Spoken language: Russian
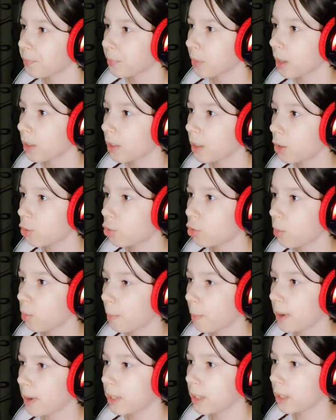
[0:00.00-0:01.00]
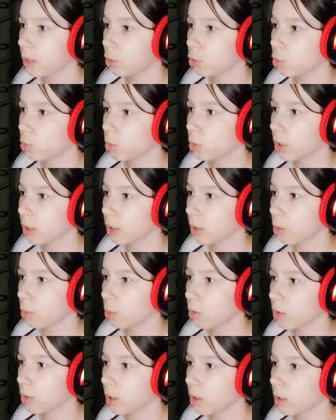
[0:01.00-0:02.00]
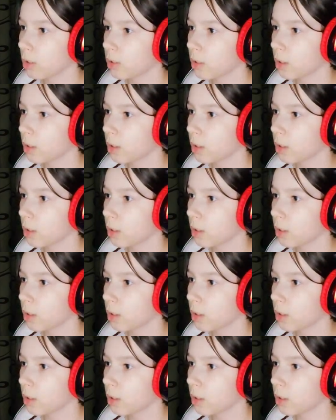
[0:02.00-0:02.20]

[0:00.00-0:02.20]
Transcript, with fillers: нашу монеточку. Так, надо вот с этой